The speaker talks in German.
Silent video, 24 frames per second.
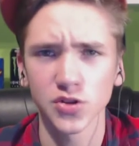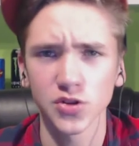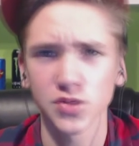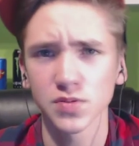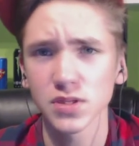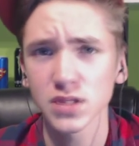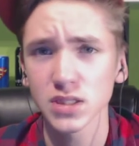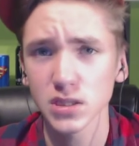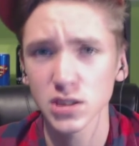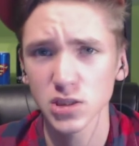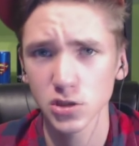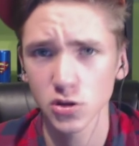Ich will
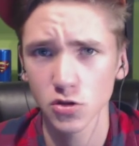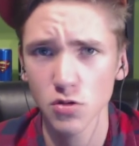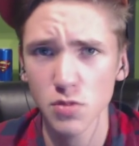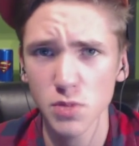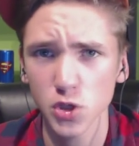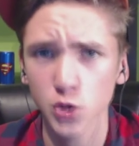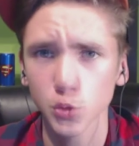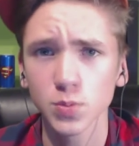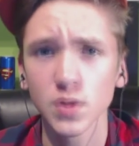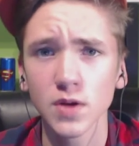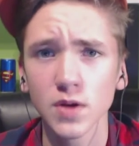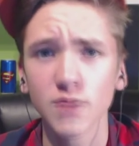es jetzt nicht
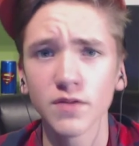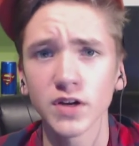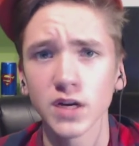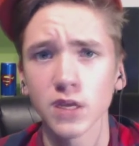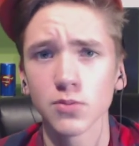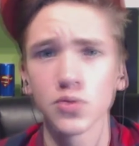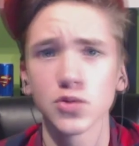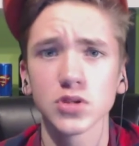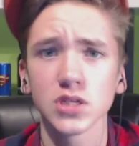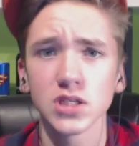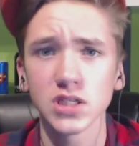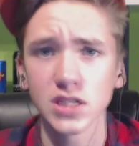nochmal spielen, weil da
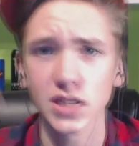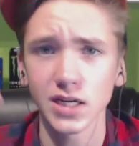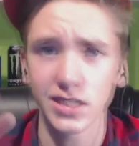müsste ich